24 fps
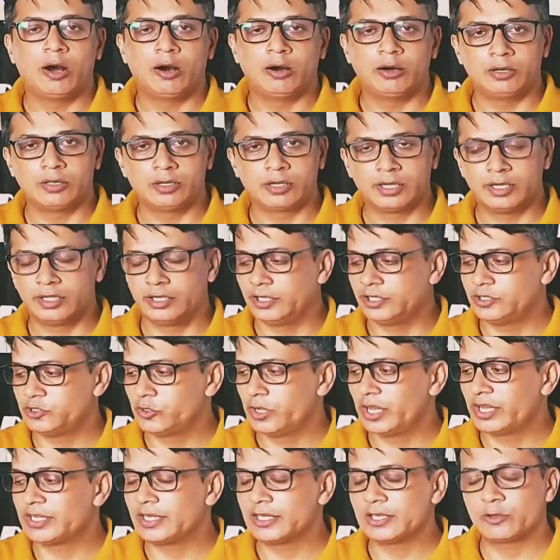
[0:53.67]
और
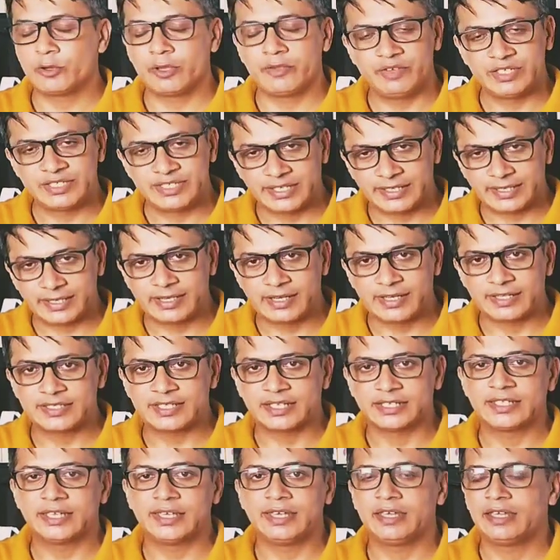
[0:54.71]
जो है कि कोई विजिट करना
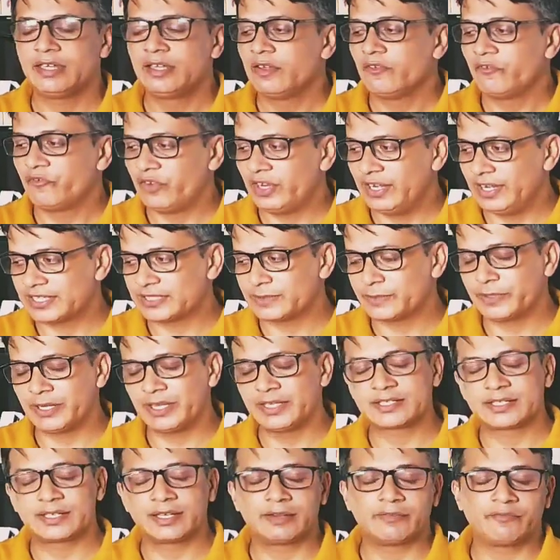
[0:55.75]
चाहते हैं फील
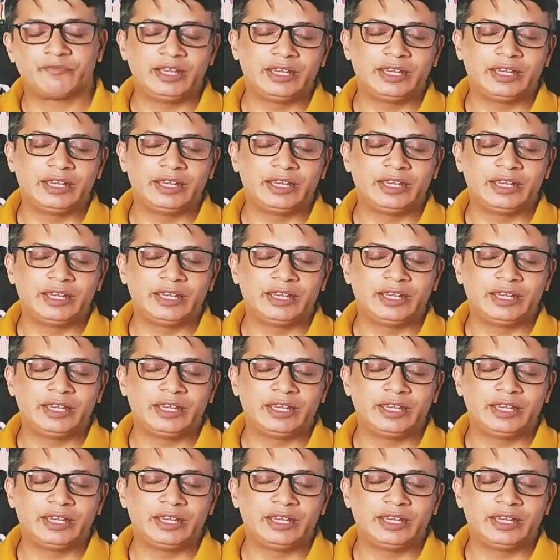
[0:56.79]
एक्सपीरियंस कर